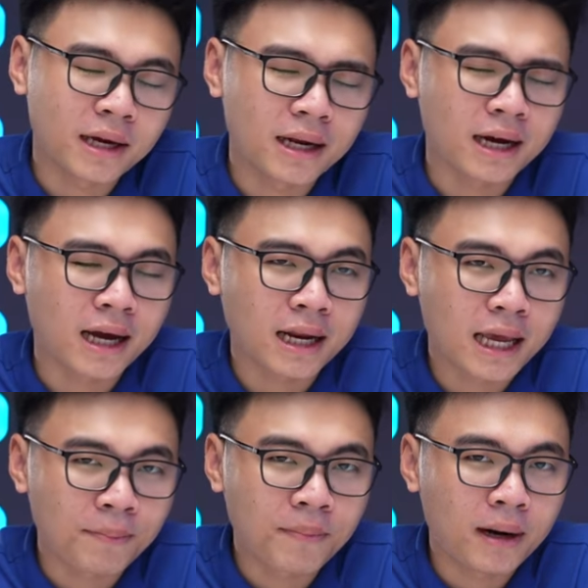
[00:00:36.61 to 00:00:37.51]
thấy là khá
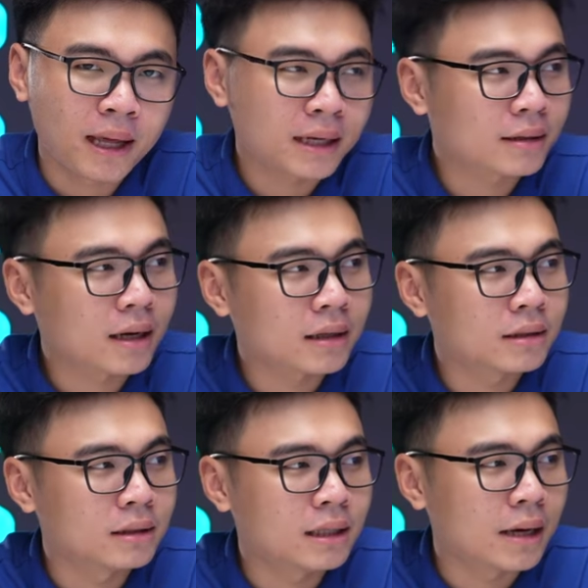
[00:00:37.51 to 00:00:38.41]
đẹp led các
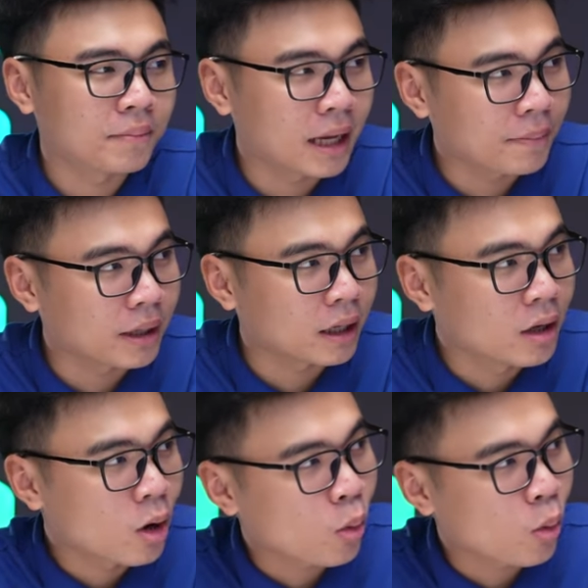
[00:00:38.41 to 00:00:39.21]
thứ làm đẹp này